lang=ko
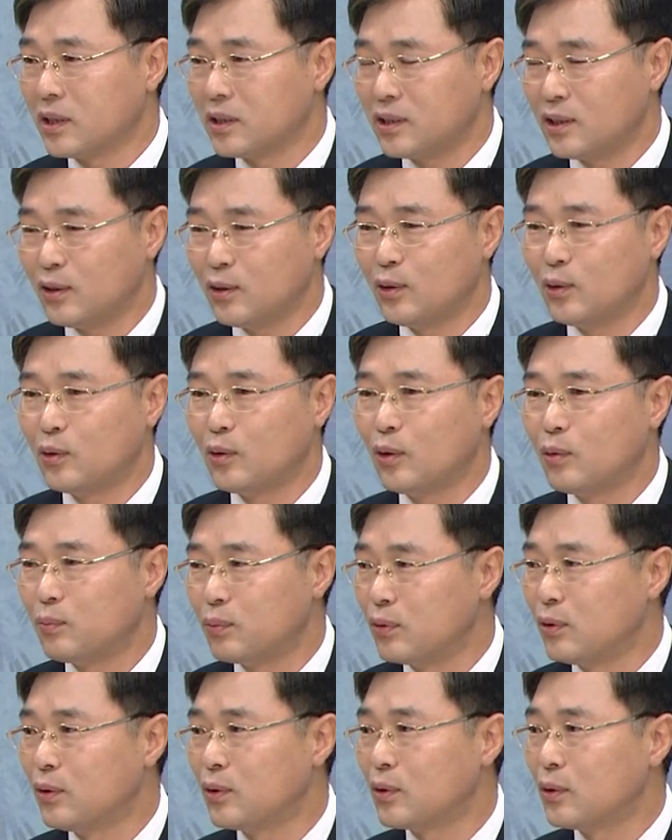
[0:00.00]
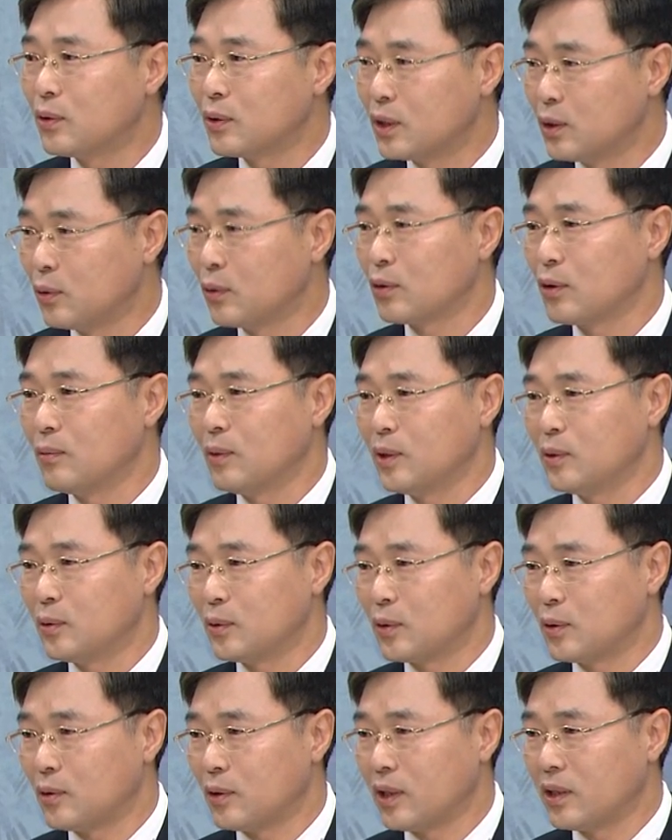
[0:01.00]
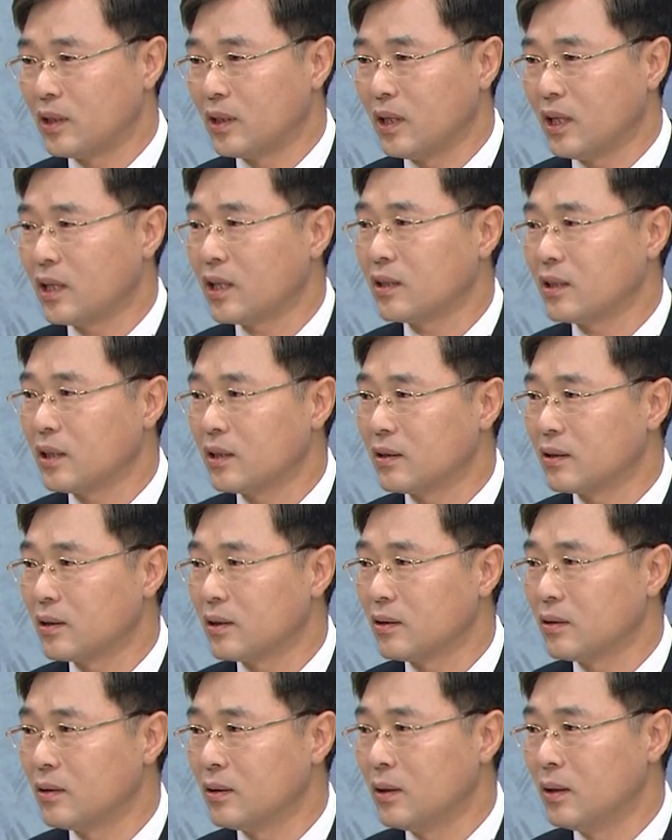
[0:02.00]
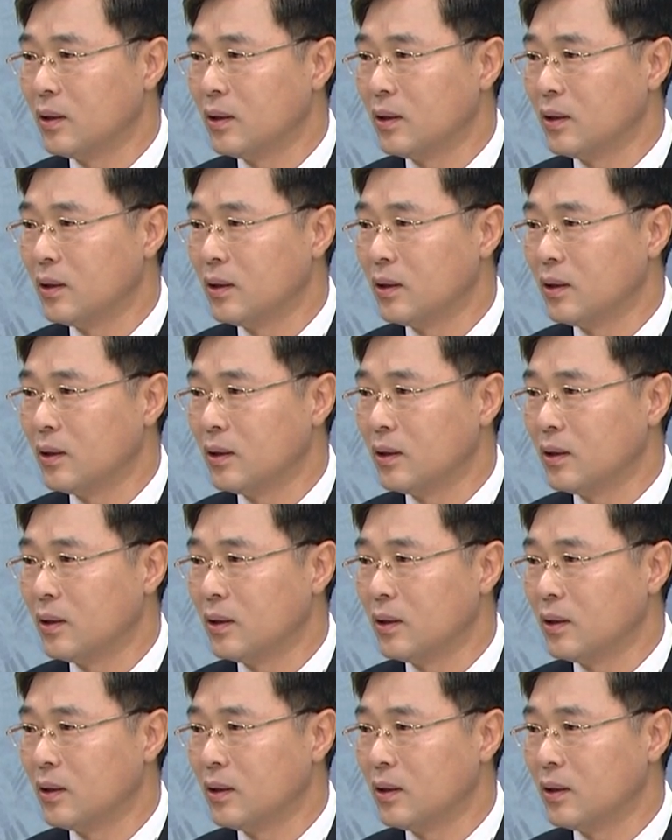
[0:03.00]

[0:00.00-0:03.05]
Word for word: 신도, 불교, 기독교만 종교로 한다. 하겠다는 거예요.